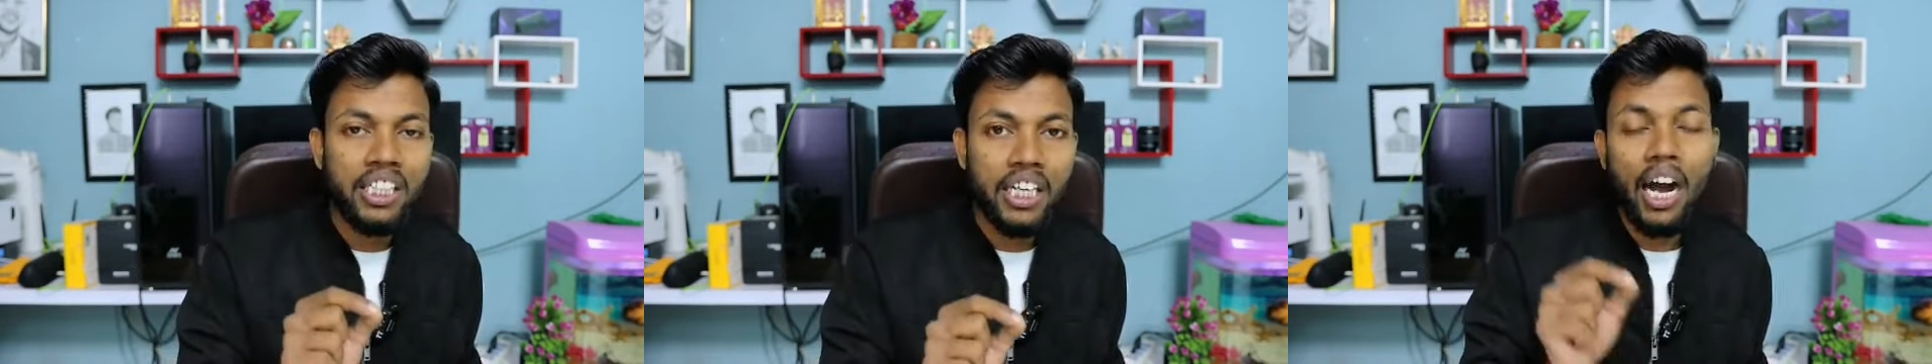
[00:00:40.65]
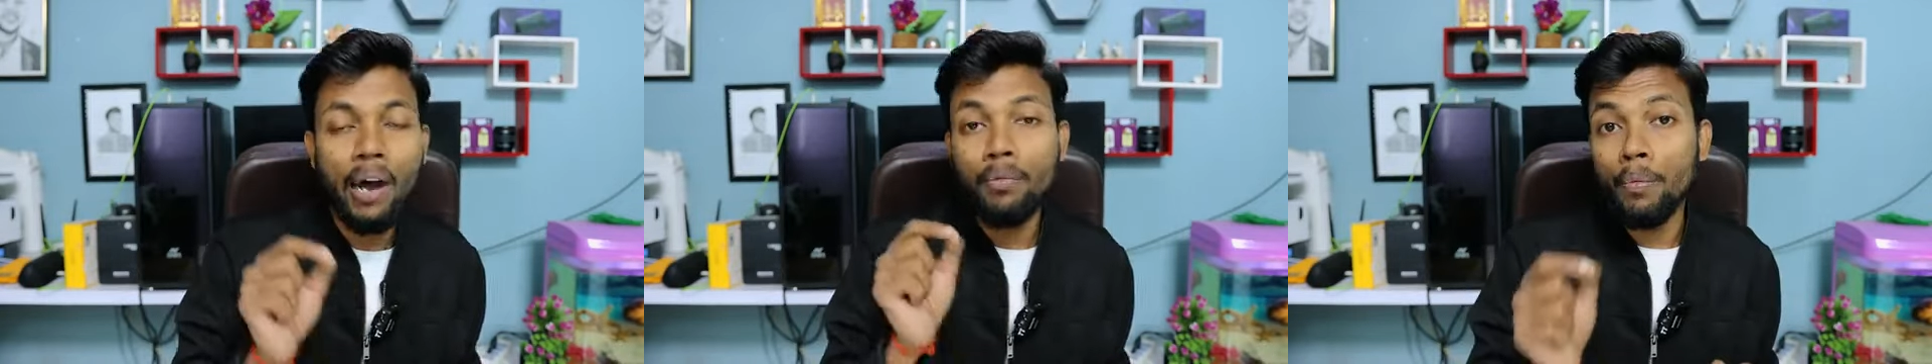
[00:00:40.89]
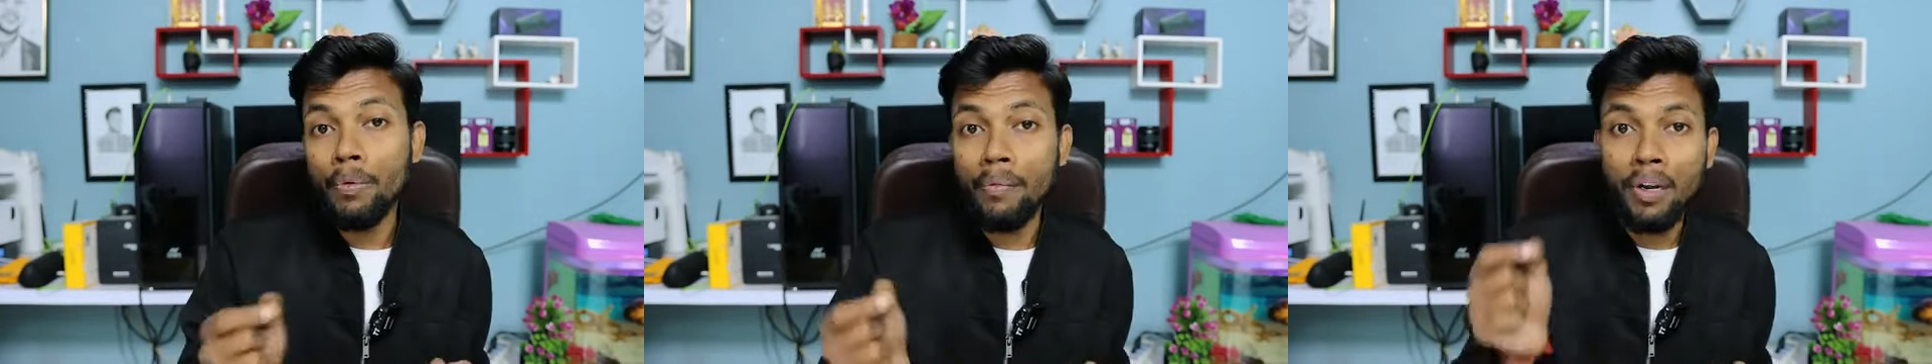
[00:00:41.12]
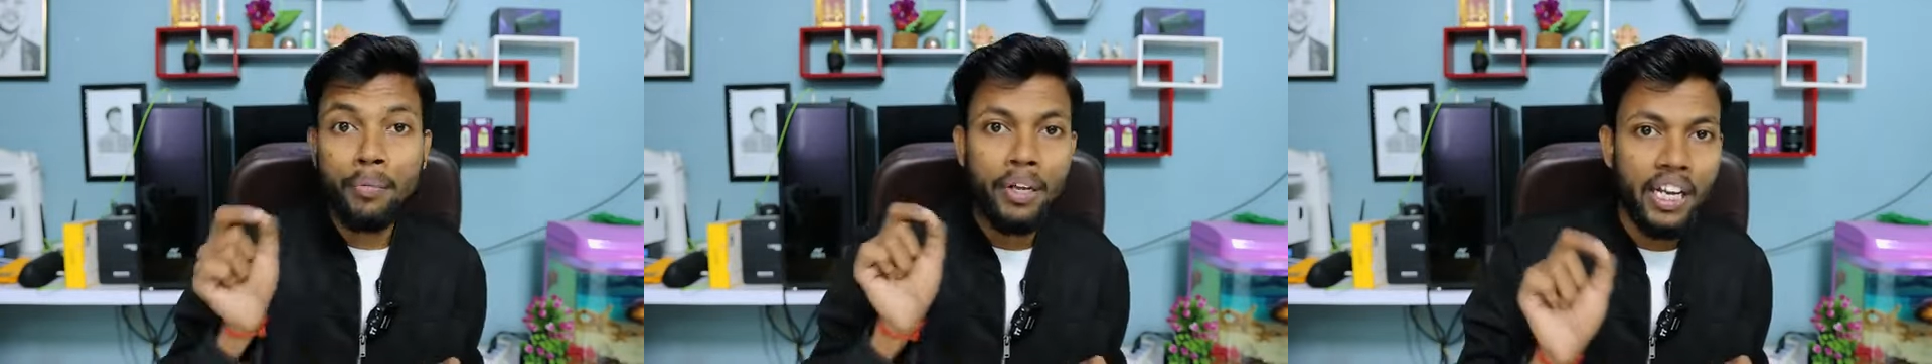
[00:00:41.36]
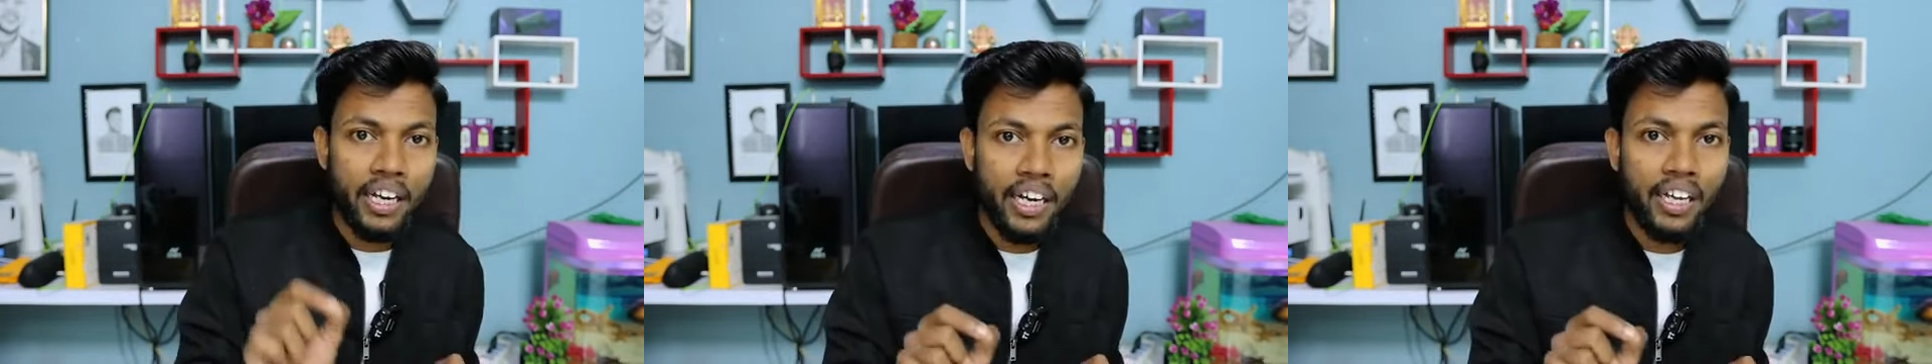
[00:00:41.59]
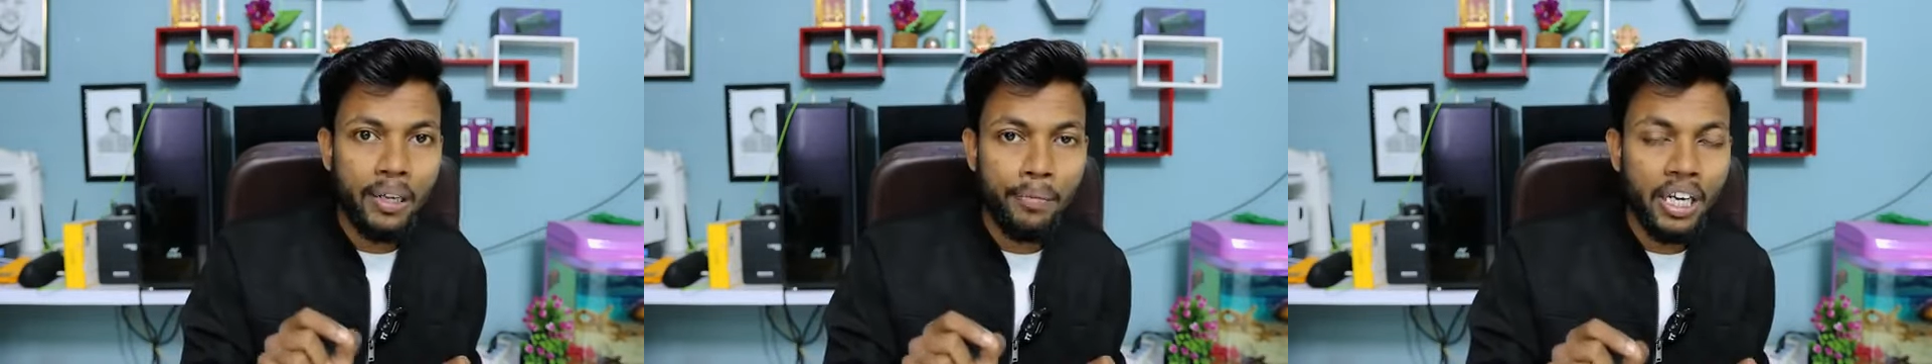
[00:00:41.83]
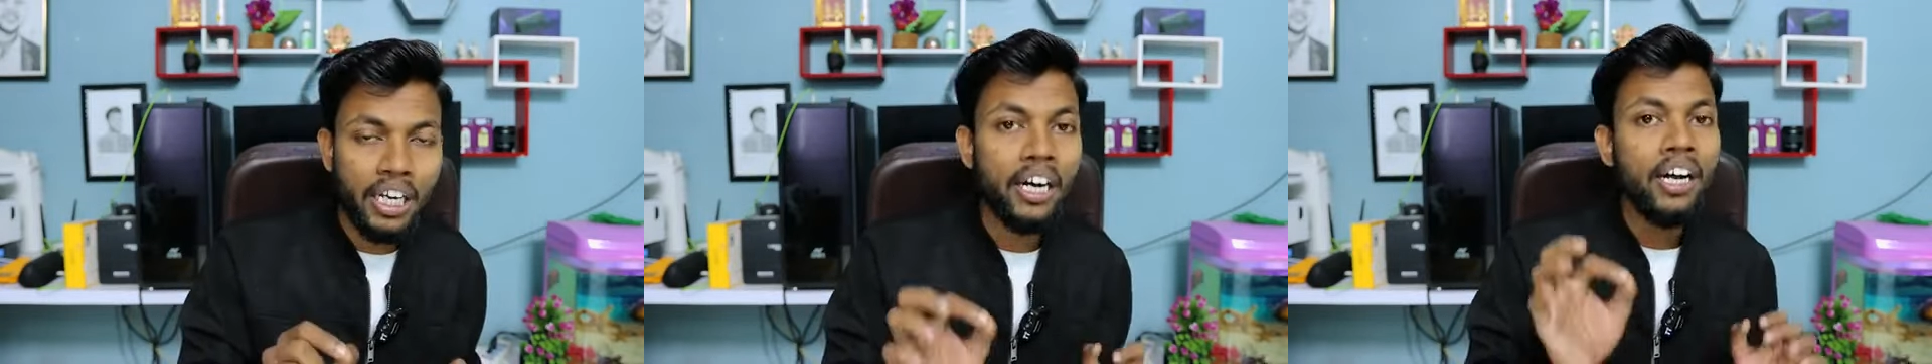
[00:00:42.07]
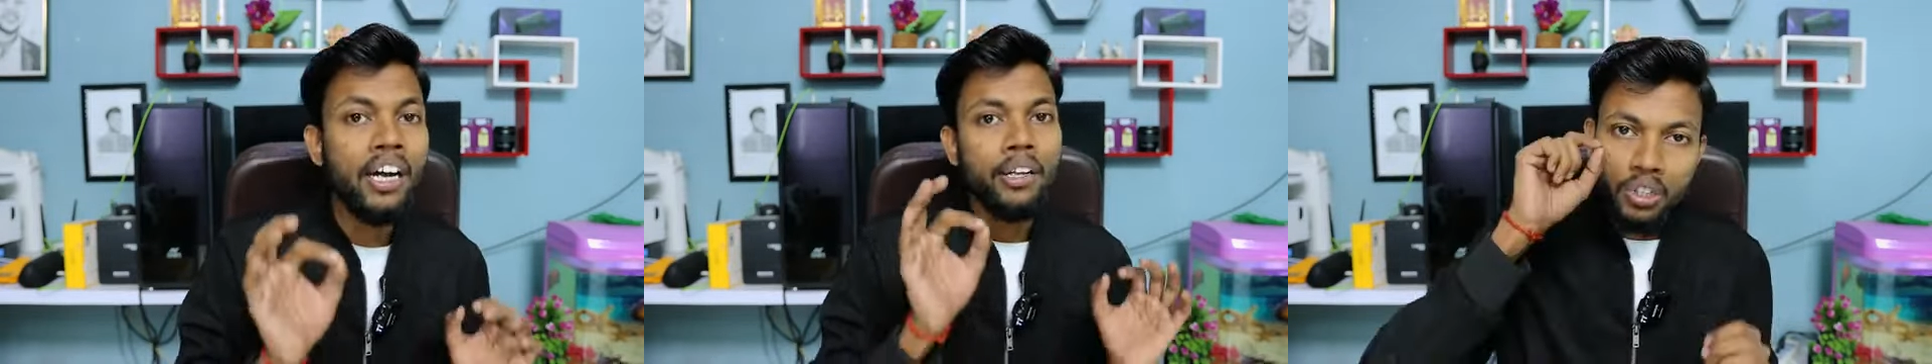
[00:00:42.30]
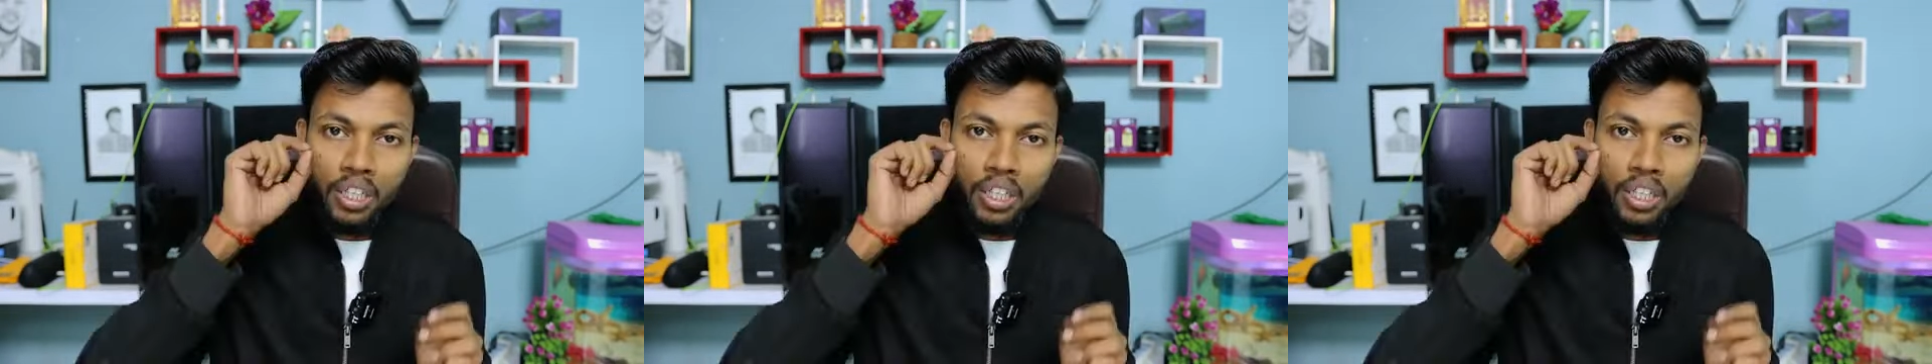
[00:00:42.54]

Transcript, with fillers: चीज है आपको पेमेंट मिलेगा या नहीं मिलेगा